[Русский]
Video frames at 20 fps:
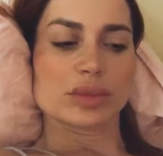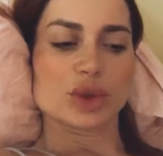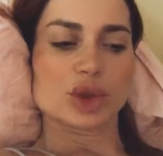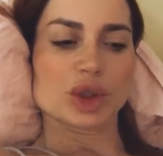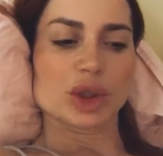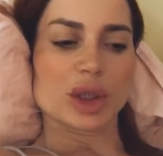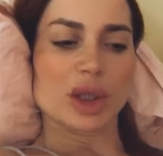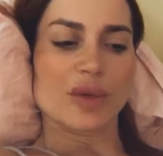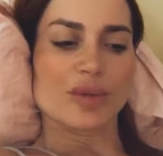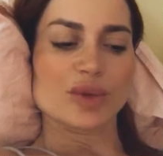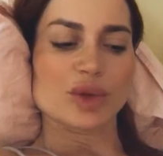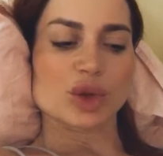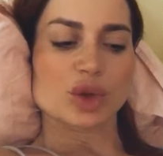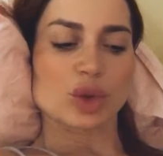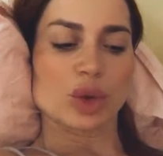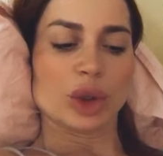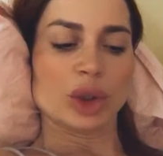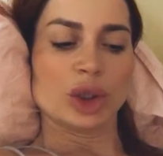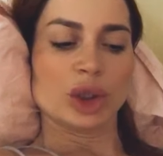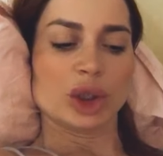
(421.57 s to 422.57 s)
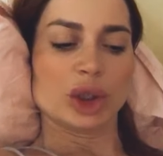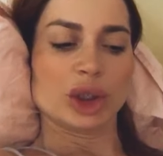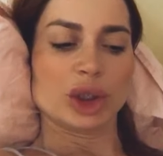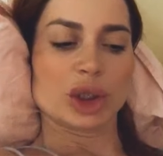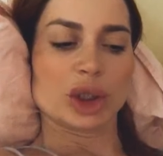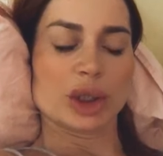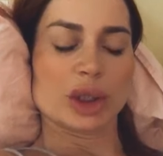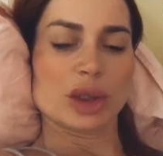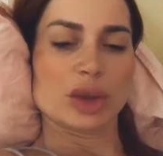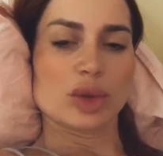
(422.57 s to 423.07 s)
жила в Сочи
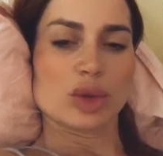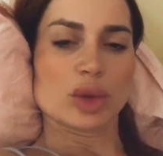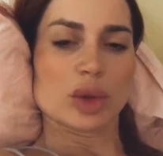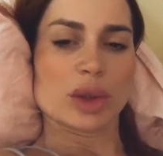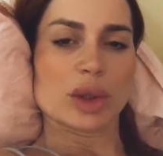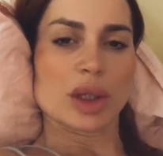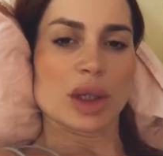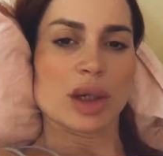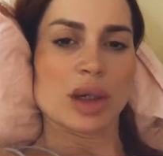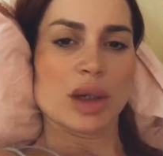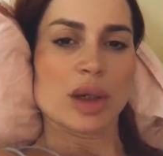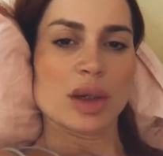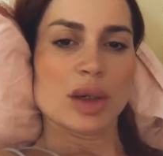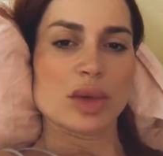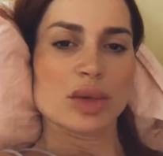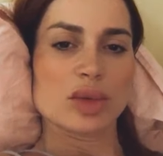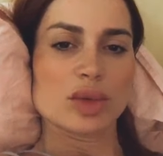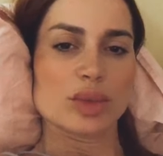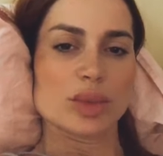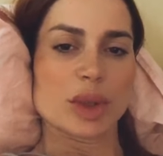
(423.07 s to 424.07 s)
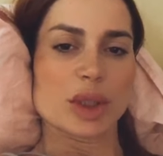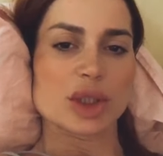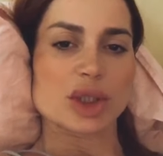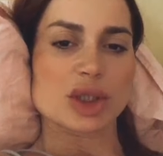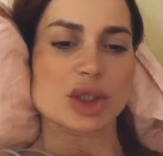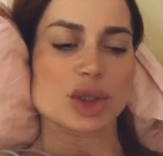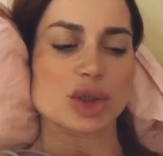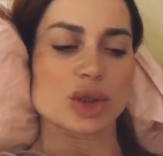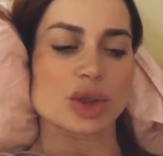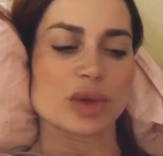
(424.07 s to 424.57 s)
4 года, ну,
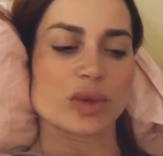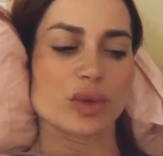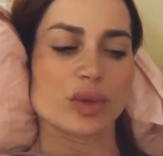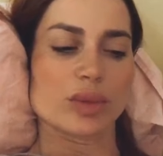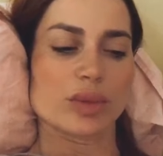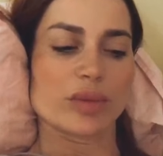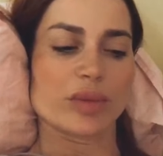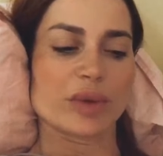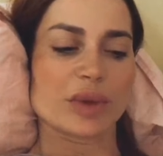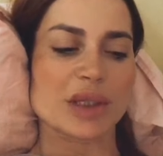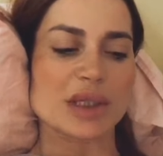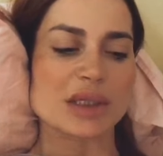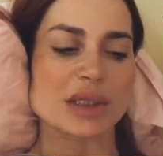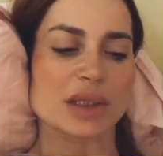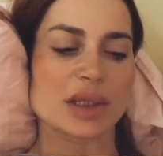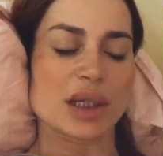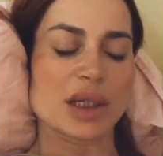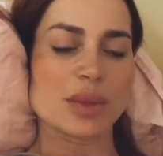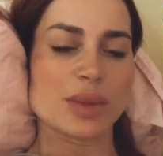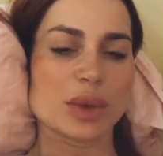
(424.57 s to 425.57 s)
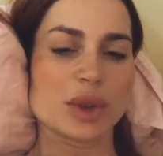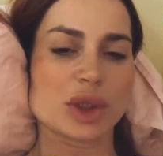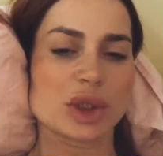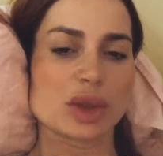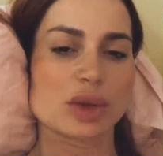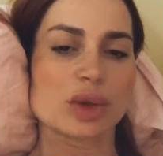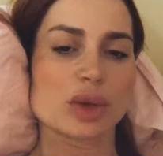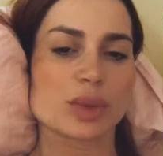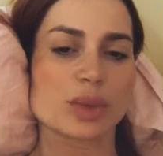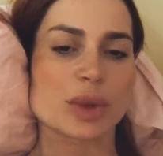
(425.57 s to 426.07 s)
меньше чуть, в Краснодаре
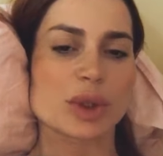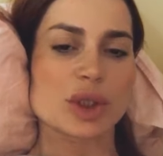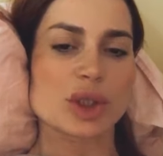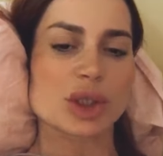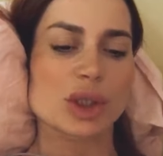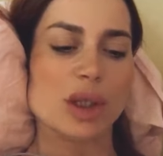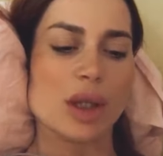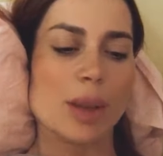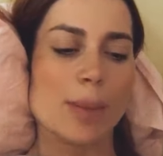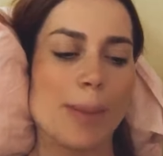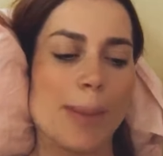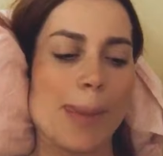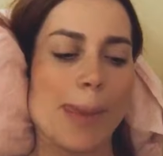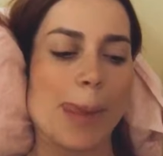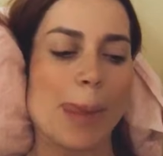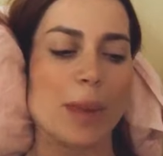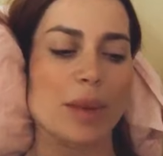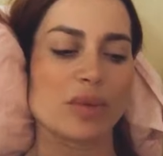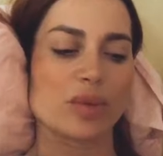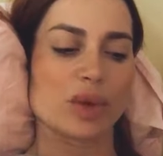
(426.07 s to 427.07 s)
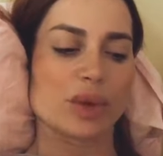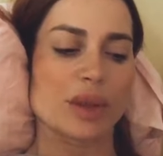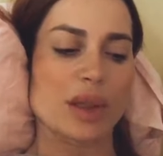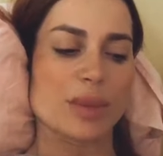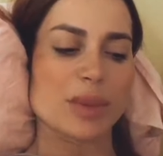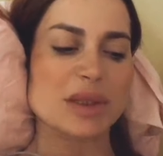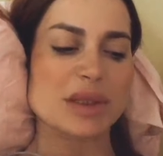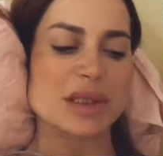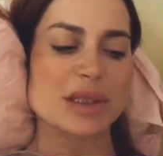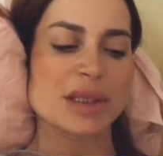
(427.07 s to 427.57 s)
почти год прожила. Вот,
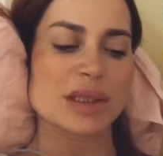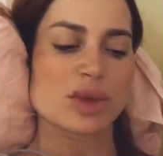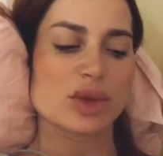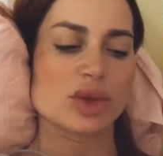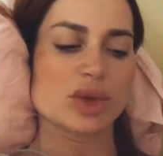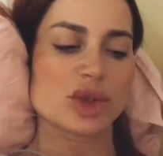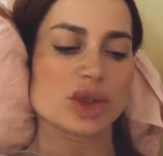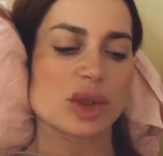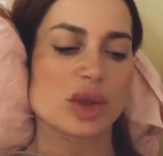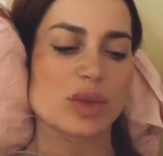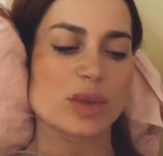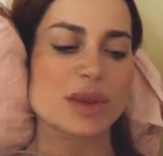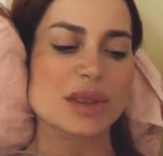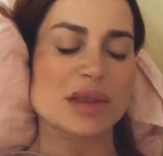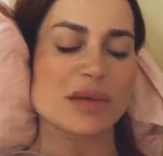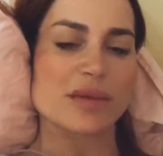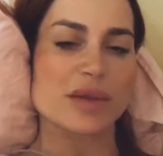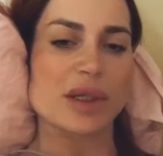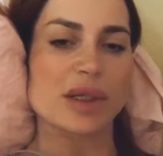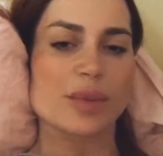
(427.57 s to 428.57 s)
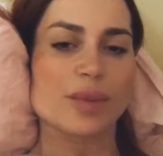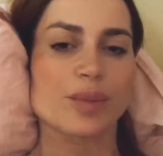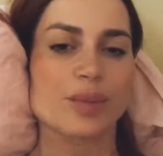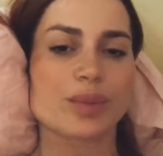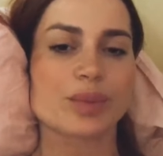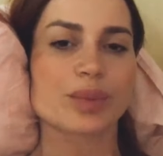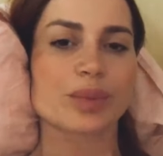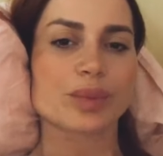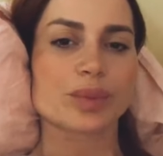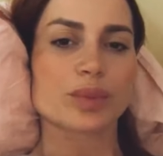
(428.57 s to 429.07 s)
а последний год жила в Москве
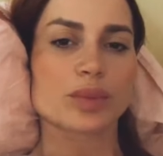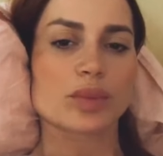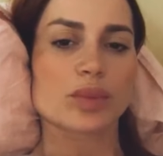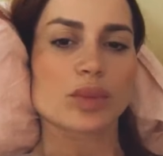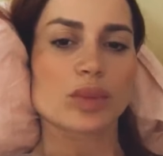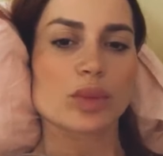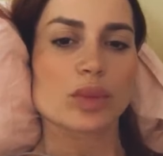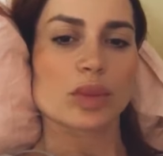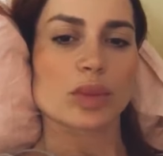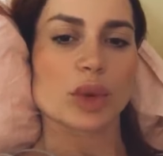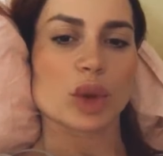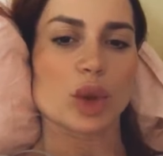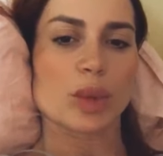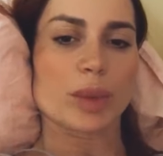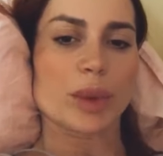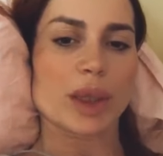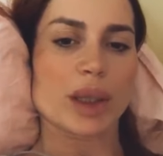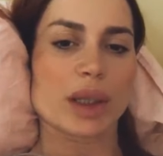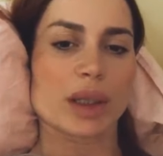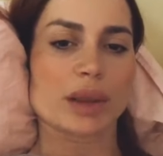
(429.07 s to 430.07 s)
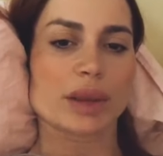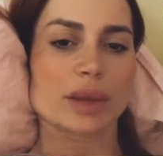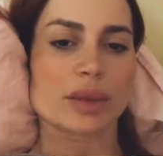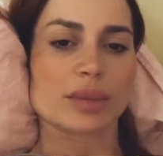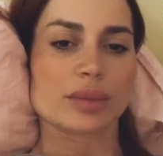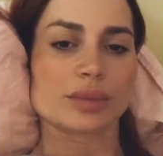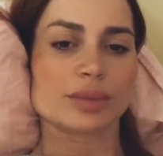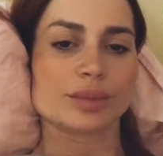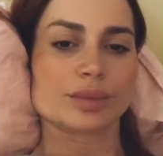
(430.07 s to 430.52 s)
до проекта.